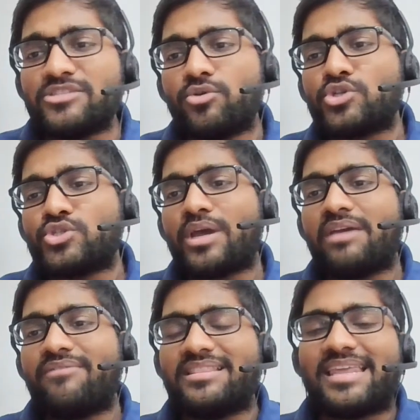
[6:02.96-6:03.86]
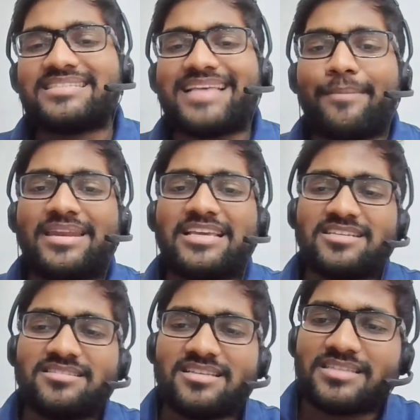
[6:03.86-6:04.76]
दोज गिविंग देयर
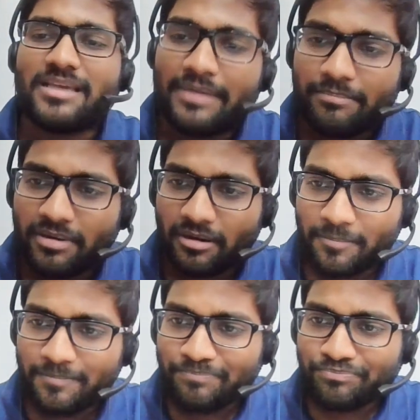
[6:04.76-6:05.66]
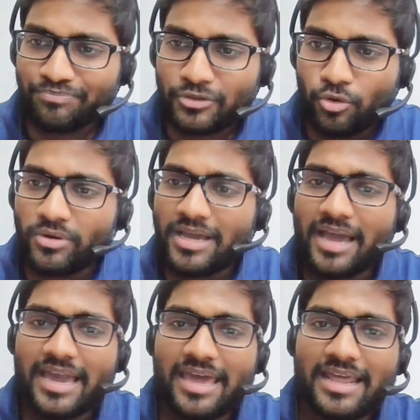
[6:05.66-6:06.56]
एग्जामिनेशन इन सेप्टेम्बर तो उनका
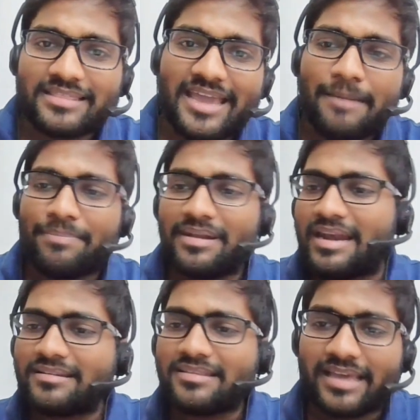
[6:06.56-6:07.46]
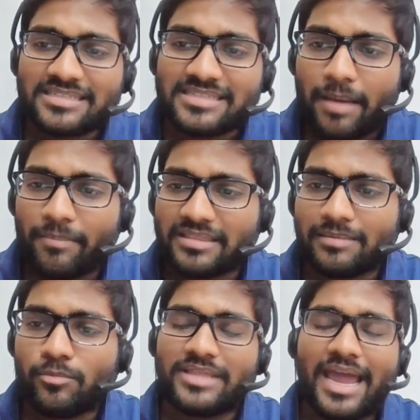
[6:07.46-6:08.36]
क्या रहता है अप्रैल एंड तक एग्जाम खत्म
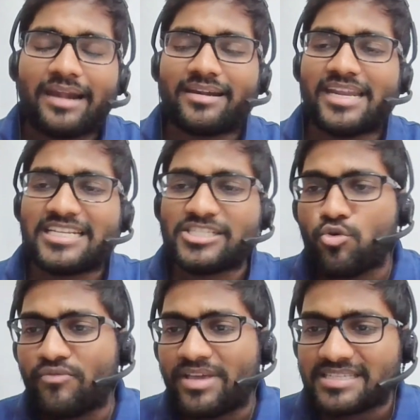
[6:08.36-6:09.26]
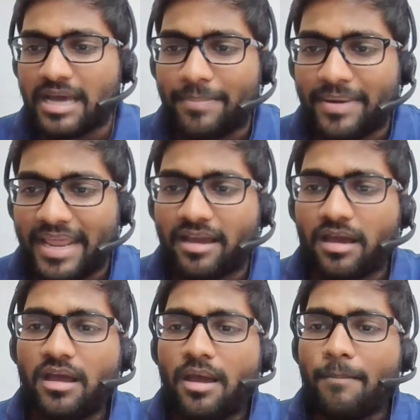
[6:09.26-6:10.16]
होता है एटलीस्ट टू वीक्स का ब्रेक
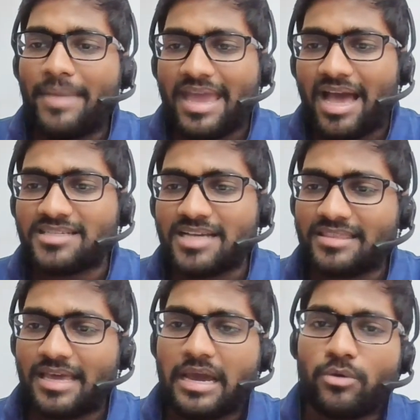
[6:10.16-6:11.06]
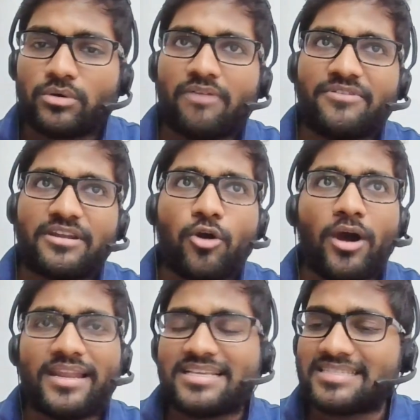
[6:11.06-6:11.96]
मई आ जाता है उनका फिर
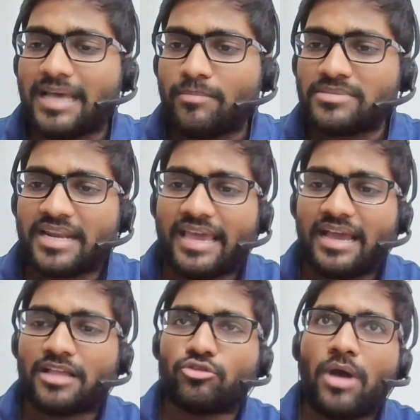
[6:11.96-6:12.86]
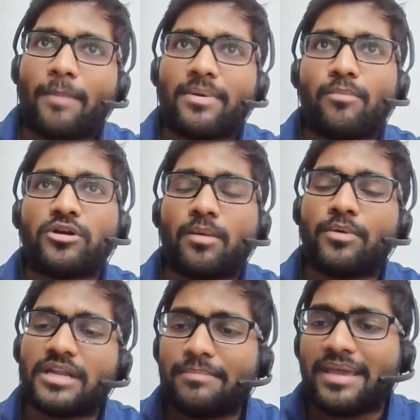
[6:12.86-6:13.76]
कॉलेज एग्जाम्स रहेगा तो आपका मोटा
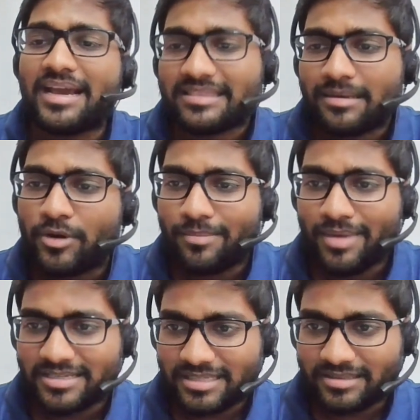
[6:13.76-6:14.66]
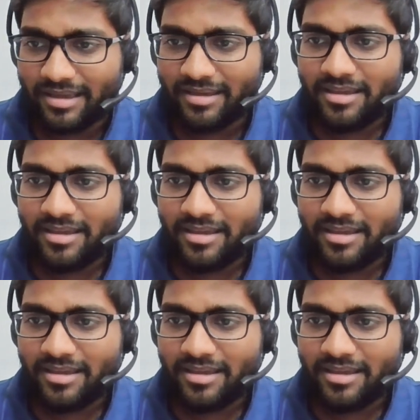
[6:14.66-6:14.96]
मोटी मई खत्म होने में आ जाता है